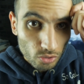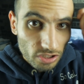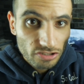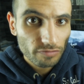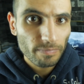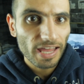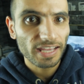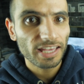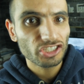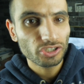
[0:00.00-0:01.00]
انه تيجي
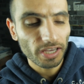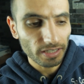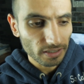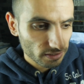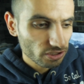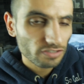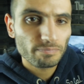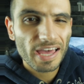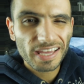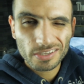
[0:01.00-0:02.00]
ببالك هاي الشغله يجي
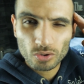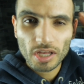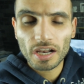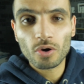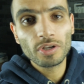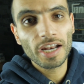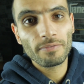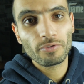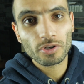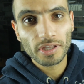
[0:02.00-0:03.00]
ببالك انه يلا نروح نلعب
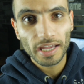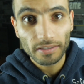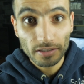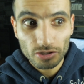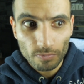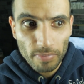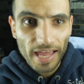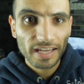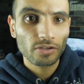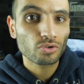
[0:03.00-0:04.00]
فورتنايت يجي
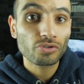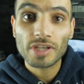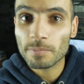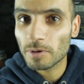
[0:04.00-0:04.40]
ببالك انه شو صار